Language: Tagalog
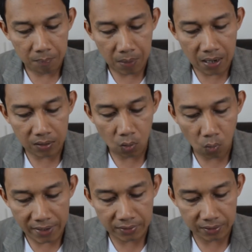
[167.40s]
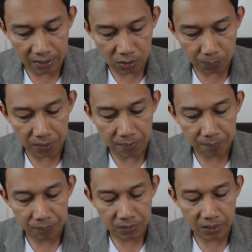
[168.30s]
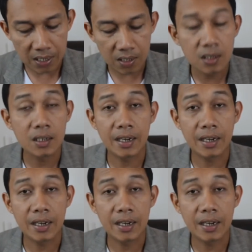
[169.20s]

bank wire transfer. Okay?